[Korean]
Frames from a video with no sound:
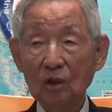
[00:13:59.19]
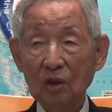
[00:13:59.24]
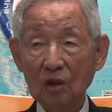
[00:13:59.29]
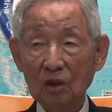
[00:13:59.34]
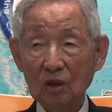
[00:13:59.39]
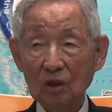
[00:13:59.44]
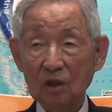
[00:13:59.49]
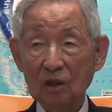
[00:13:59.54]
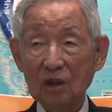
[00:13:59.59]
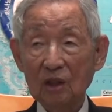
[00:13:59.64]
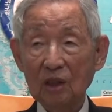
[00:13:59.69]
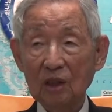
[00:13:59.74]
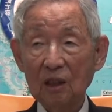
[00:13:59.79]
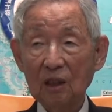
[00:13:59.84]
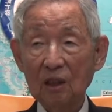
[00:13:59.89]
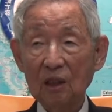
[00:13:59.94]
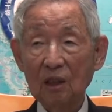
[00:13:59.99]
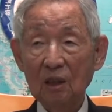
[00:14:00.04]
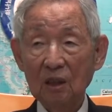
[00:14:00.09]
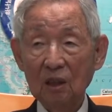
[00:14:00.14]
그렇게
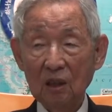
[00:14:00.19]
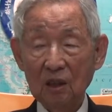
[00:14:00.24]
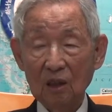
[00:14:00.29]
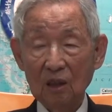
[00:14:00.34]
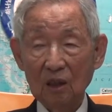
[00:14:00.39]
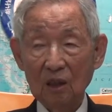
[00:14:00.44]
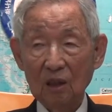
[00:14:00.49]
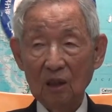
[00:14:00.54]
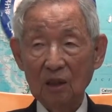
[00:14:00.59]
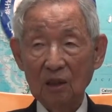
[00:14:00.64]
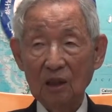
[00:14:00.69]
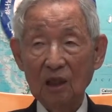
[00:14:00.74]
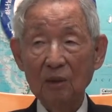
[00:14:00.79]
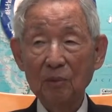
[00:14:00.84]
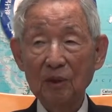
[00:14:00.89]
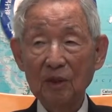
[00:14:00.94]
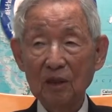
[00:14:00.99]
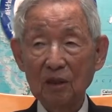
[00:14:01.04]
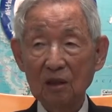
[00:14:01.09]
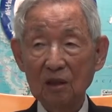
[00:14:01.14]
에,
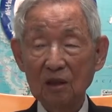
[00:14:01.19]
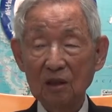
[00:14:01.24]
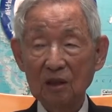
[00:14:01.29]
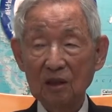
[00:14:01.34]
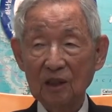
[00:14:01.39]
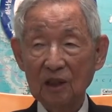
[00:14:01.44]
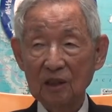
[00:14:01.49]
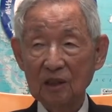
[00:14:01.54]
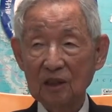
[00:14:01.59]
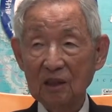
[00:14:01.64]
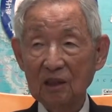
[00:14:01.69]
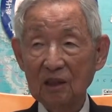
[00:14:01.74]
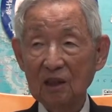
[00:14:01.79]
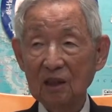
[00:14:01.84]
예배를 드려야지